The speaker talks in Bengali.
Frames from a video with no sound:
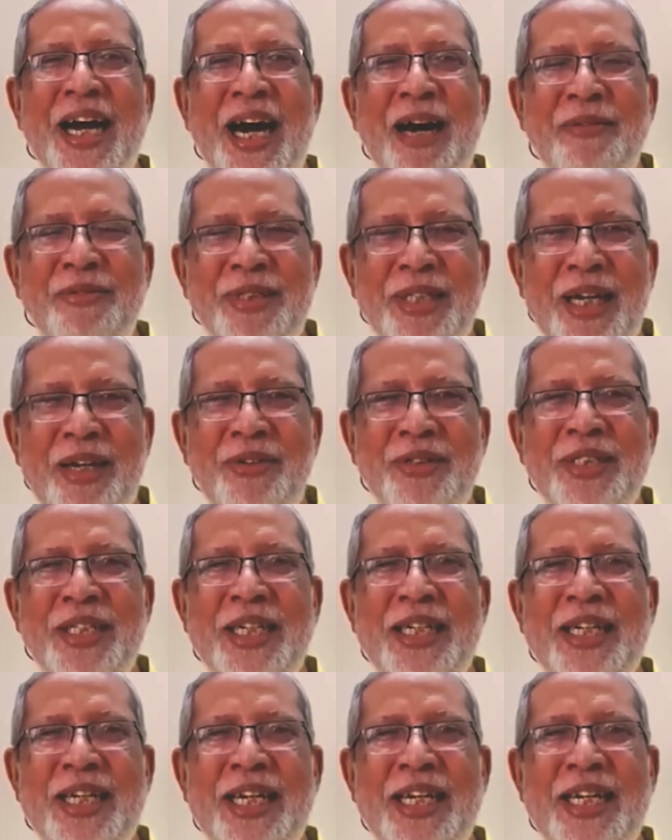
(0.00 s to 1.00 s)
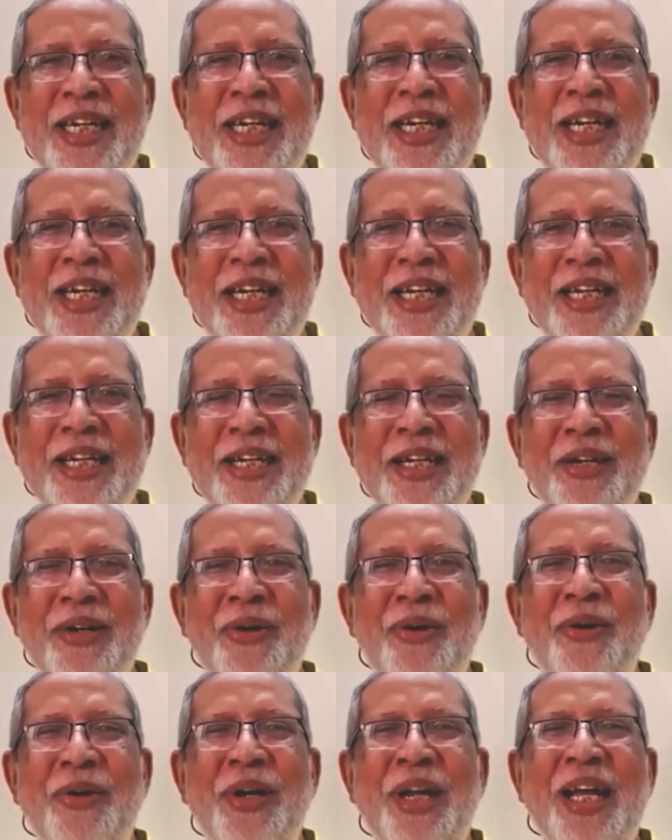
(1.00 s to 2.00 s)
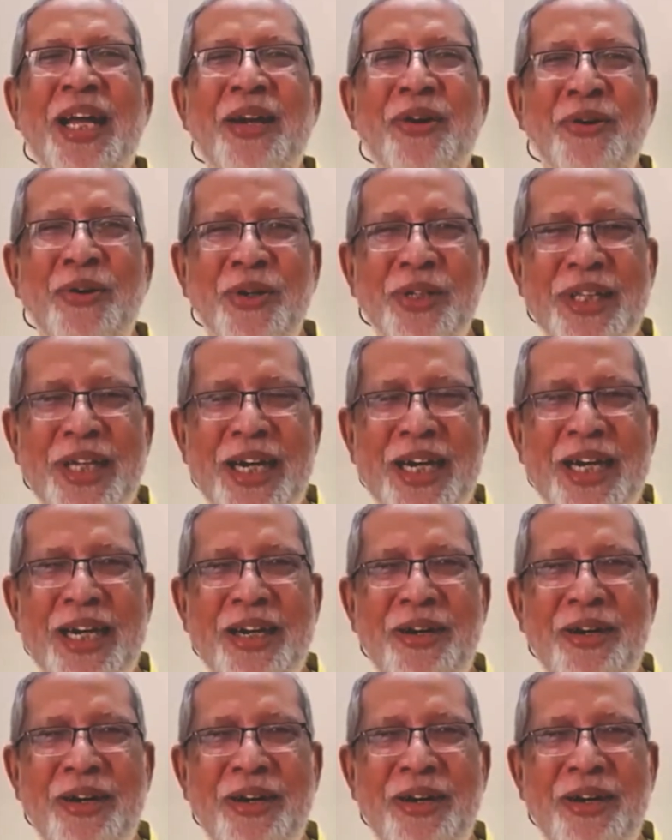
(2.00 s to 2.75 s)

আফজাল হোসেনকে নিয়ে অনেক কথা